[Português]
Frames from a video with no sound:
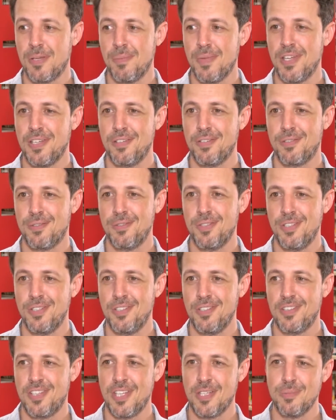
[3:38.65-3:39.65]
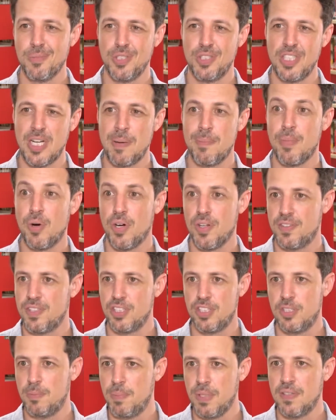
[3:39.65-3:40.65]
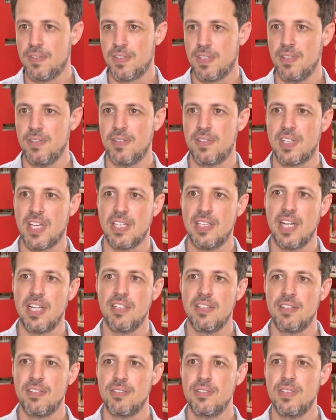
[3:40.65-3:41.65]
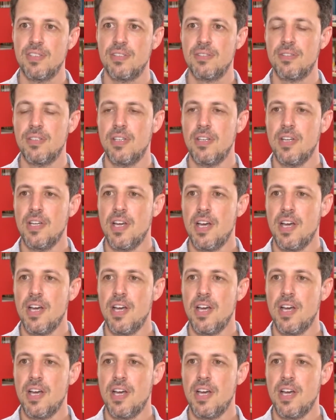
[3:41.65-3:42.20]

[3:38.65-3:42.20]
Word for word: também isso em termos de amostras de pesquisas que analisam isso,